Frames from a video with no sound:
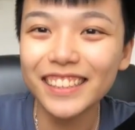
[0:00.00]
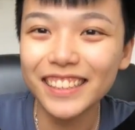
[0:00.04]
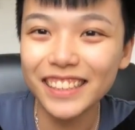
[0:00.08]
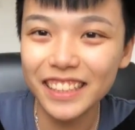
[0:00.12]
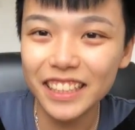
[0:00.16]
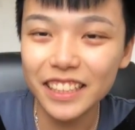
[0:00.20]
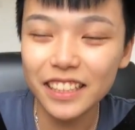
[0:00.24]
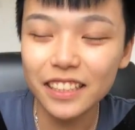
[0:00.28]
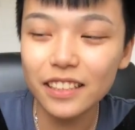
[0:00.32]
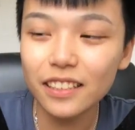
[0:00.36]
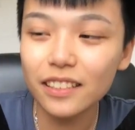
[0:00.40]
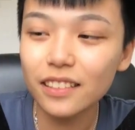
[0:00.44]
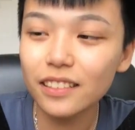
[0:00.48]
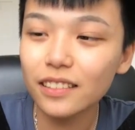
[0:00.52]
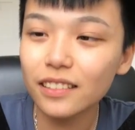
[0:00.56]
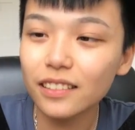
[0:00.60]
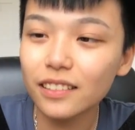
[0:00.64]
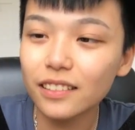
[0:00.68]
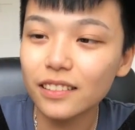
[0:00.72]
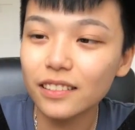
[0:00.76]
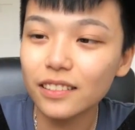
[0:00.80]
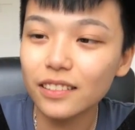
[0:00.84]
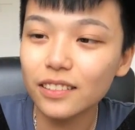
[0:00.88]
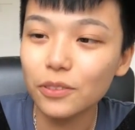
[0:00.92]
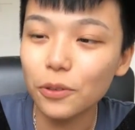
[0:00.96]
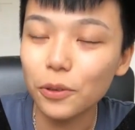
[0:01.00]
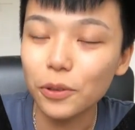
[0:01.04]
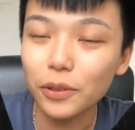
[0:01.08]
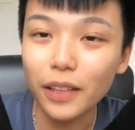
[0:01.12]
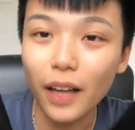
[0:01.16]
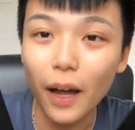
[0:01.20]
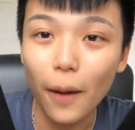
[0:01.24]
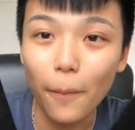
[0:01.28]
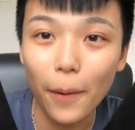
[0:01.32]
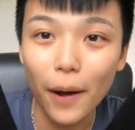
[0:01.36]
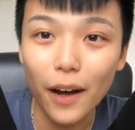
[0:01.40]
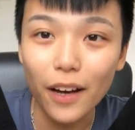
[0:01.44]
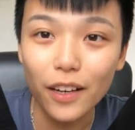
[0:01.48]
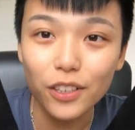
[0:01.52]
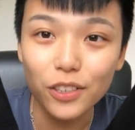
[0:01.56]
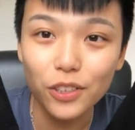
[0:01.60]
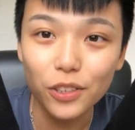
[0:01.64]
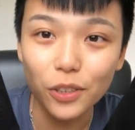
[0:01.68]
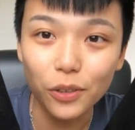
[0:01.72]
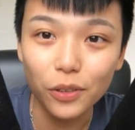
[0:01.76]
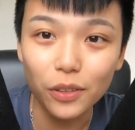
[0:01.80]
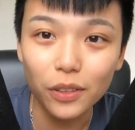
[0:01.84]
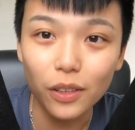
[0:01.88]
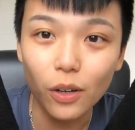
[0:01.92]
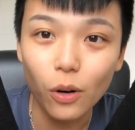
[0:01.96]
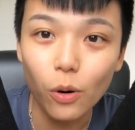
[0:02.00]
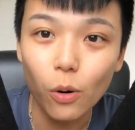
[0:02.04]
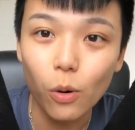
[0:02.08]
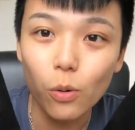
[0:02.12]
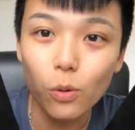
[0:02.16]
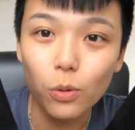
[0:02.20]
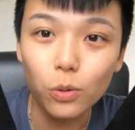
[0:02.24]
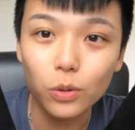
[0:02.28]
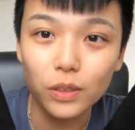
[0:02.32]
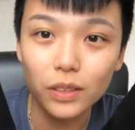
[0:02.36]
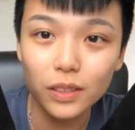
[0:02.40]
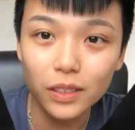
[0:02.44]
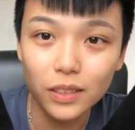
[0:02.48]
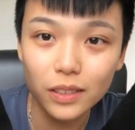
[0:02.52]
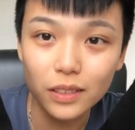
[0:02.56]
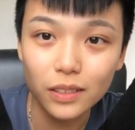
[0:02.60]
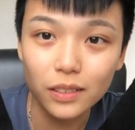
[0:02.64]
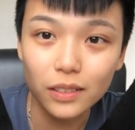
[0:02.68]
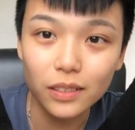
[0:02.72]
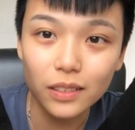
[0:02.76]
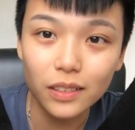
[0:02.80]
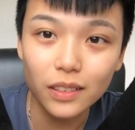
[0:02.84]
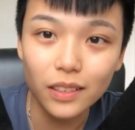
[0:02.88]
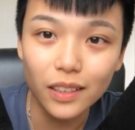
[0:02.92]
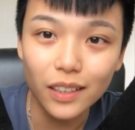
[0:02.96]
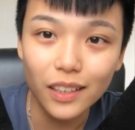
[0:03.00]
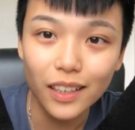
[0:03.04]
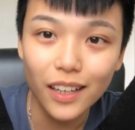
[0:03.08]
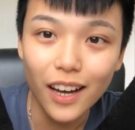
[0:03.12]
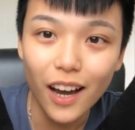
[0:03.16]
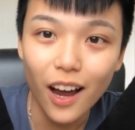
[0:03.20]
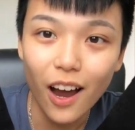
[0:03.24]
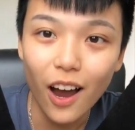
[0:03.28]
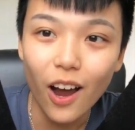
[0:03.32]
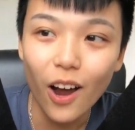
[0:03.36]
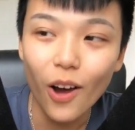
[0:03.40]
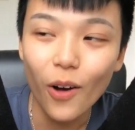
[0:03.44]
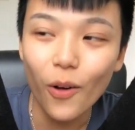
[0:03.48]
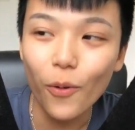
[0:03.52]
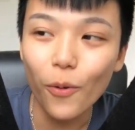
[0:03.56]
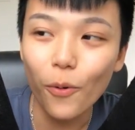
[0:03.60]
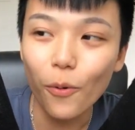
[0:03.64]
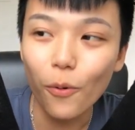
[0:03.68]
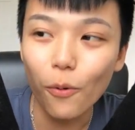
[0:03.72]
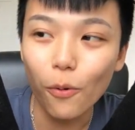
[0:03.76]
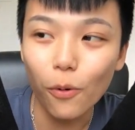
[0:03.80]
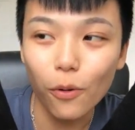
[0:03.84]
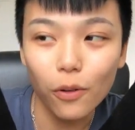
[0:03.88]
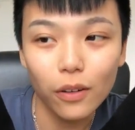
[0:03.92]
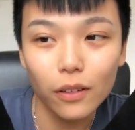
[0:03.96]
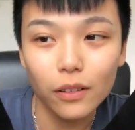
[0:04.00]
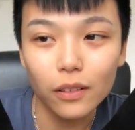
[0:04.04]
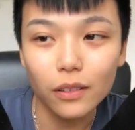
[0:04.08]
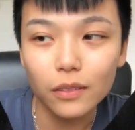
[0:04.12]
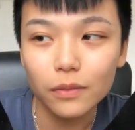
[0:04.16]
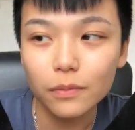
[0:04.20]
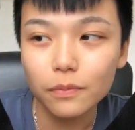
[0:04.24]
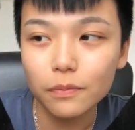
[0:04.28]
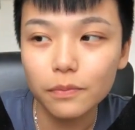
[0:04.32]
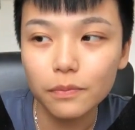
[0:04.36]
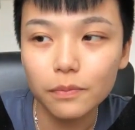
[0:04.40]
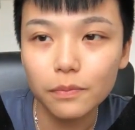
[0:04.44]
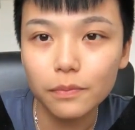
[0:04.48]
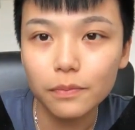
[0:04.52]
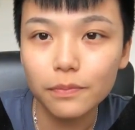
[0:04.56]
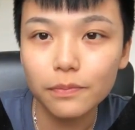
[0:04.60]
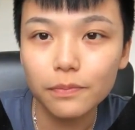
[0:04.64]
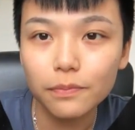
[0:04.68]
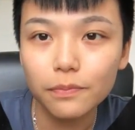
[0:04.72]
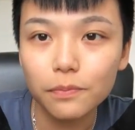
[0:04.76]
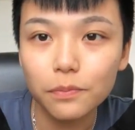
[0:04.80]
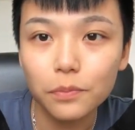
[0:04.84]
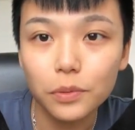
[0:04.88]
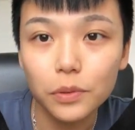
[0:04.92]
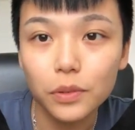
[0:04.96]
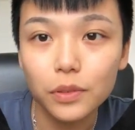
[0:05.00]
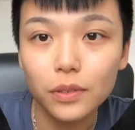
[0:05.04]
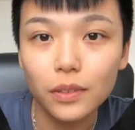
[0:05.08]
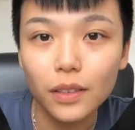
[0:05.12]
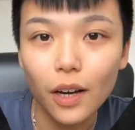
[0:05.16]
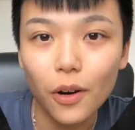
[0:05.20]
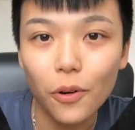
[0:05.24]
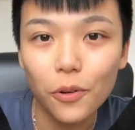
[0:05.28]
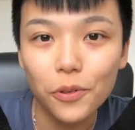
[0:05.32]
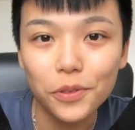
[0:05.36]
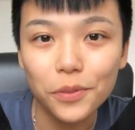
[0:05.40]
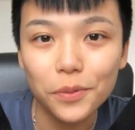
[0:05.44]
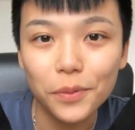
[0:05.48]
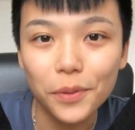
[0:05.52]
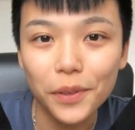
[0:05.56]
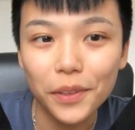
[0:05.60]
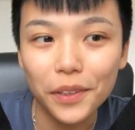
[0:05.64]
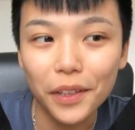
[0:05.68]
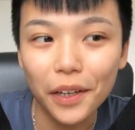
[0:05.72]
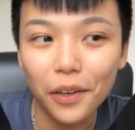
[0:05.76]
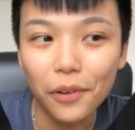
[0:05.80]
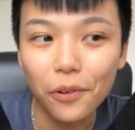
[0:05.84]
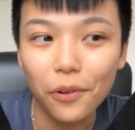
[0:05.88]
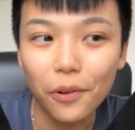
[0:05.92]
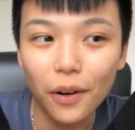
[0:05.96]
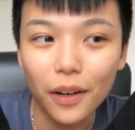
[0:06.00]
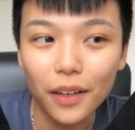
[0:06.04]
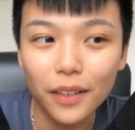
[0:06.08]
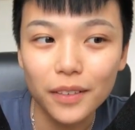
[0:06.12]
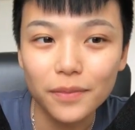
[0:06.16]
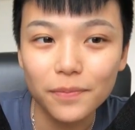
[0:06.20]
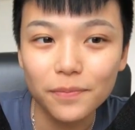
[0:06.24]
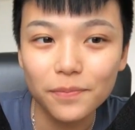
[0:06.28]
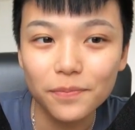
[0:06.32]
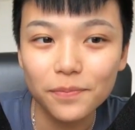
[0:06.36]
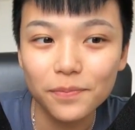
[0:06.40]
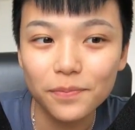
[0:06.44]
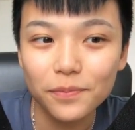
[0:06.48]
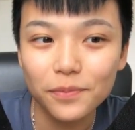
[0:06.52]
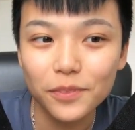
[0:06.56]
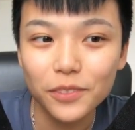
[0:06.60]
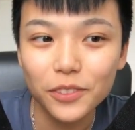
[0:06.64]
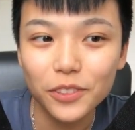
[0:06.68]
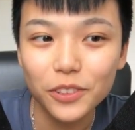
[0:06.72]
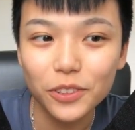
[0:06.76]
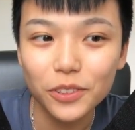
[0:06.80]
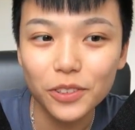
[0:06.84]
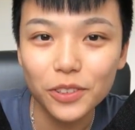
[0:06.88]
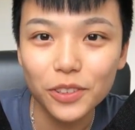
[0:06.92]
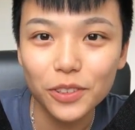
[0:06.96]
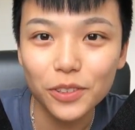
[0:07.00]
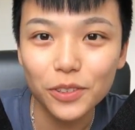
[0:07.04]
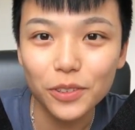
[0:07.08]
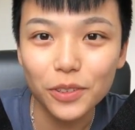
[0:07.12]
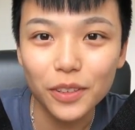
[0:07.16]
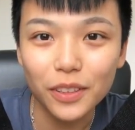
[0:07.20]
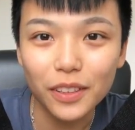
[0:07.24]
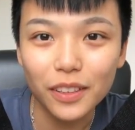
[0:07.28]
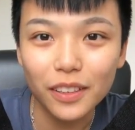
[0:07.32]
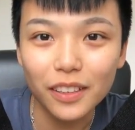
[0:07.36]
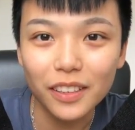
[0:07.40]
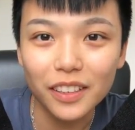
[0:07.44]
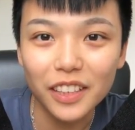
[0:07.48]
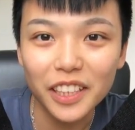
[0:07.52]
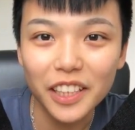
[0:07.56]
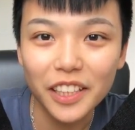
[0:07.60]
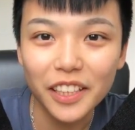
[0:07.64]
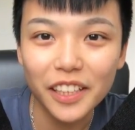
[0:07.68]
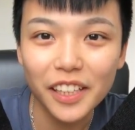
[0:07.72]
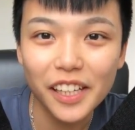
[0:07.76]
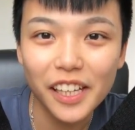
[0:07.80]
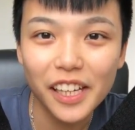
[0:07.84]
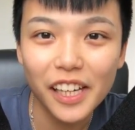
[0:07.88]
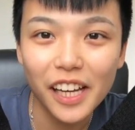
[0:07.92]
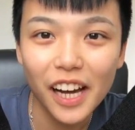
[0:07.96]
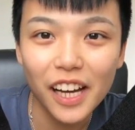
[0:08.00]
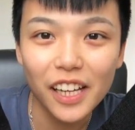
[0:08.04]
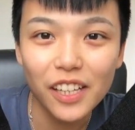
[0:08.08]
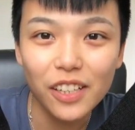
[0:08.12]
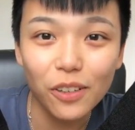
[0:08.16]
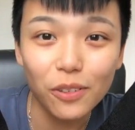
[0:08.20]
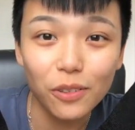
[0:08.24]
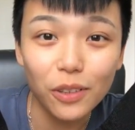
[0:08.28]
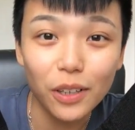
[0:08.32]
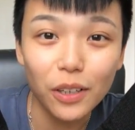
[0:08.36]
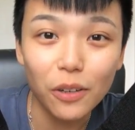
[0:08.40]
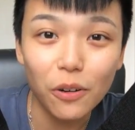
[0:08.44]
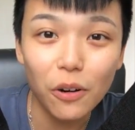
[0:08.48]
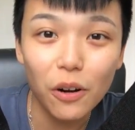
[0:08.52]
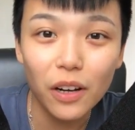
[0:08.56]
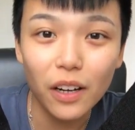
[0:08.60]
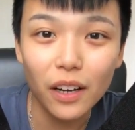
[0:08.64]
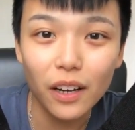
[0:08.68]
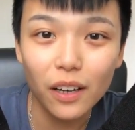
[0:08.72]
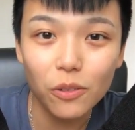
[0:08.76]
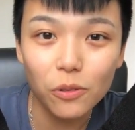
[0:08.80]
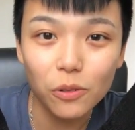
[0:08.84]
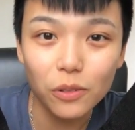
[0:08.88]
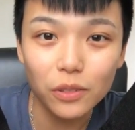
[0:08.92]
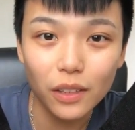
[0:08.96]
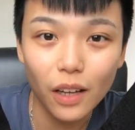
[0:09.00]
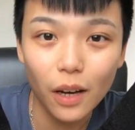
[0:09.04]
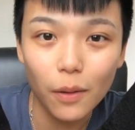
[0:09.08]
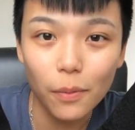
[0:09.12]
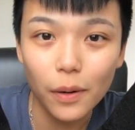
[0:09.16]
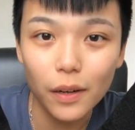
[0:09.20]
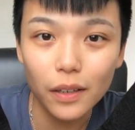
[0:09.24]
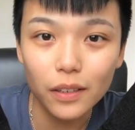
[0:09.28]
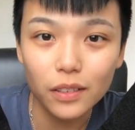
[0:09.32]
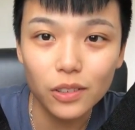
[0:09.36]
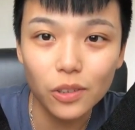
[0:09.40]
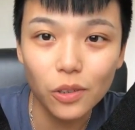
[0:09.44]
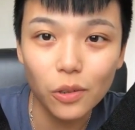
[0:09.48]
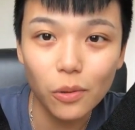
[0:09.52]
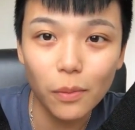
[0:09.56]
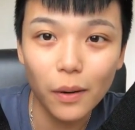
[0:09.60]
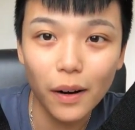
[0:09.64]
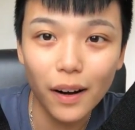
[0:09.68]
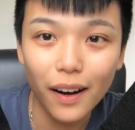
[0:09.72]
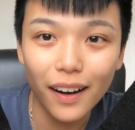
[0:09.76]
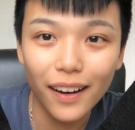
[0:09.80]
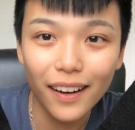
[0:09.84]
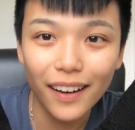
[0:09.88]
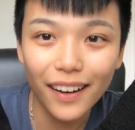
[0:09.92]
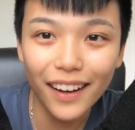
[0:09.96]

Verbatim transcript: 这是我打排球的护士，我不知道为什么带过来，就是觉得应该有人会跟我打排球吧。